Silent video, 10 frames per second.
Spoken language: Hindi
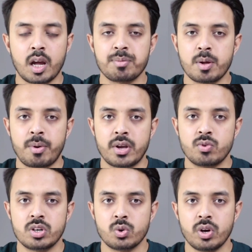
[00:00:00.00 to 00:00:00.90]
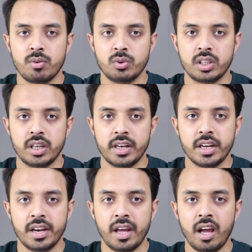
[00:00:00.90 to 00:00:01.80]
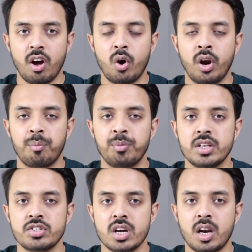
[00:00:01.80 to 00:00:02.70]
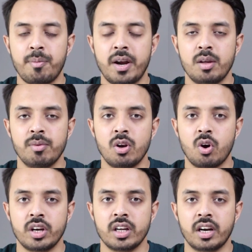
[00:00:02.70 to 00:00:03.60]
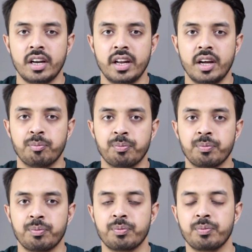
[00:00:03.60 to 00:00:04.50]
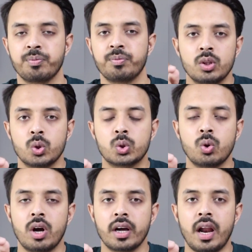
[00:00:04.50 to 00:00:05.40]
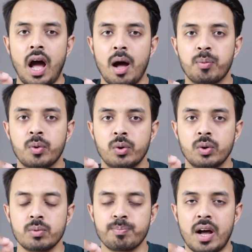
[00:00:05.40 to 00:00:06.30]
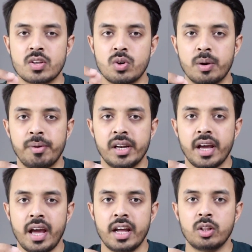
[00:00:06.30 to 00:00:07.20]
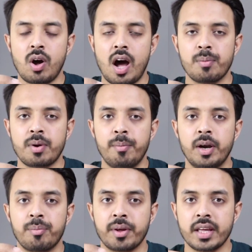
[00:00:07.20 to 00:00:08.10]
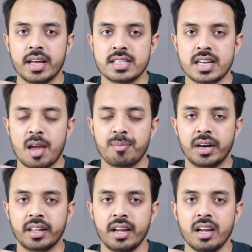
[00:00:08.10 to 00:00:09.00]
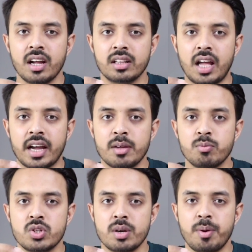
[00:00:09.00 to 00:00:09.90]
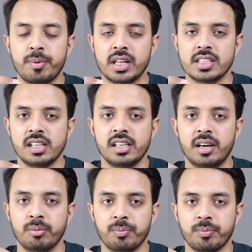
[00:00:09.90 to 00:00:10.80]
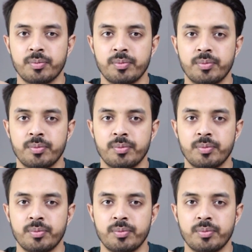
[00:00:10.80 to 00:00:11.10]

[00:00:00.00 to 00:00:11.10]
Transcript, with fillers: करके अपना पासवर्ड जो है वो देख लेना है और अपने इंस्टाग्राम डी में लॉगिन कर लेना है दोस्तों अगर आपको पासवर्ड मिल गया है तो आप कमेंट में यस टाइप कर दें ताकि मुझे भी पता चल जाए